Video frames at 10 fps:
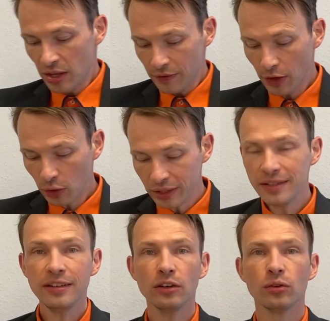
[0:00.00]
Wir
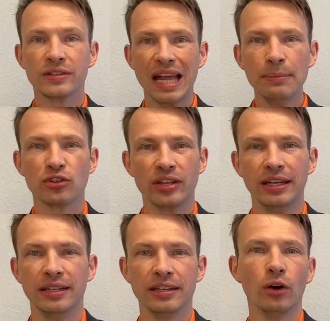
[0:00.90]
organisieren uns
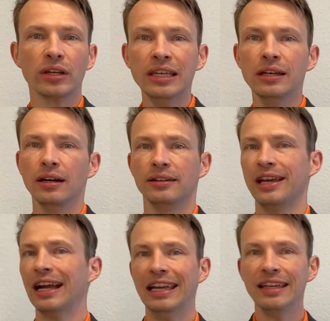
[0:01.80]
selbstständig. Auch hier,
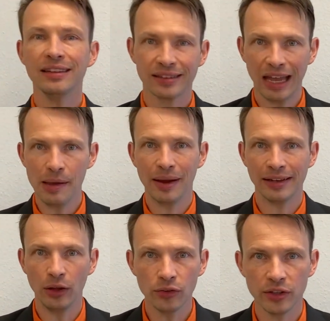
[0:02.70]
der Galerentreiber
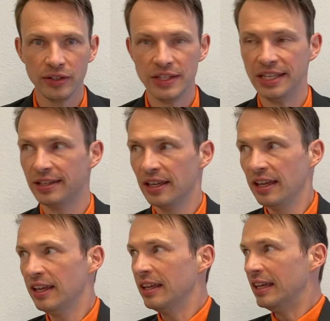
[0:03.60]
hat ausgedient.
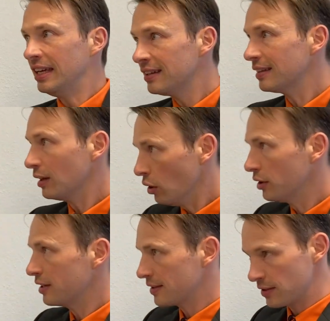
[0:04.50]
Ich sage,
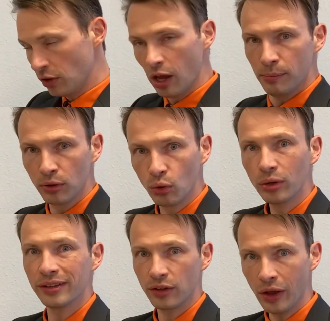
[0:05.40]
Leute, das ist euer
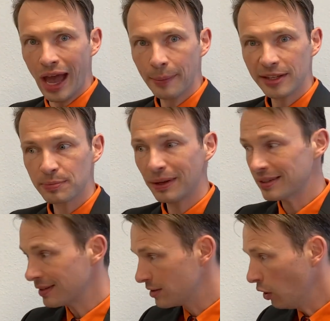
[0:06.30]
Büro, das ist euer
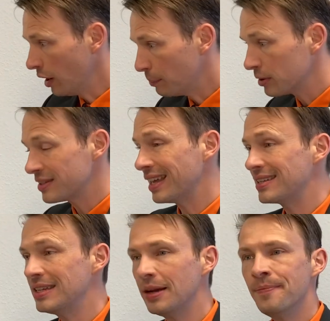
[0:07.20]
Arbeitsplatz, das ist euer
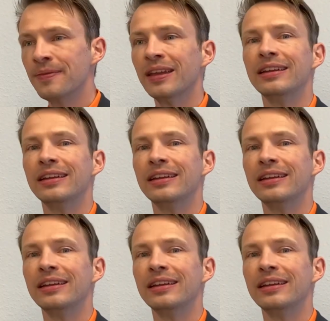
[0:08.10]
Prozess hier.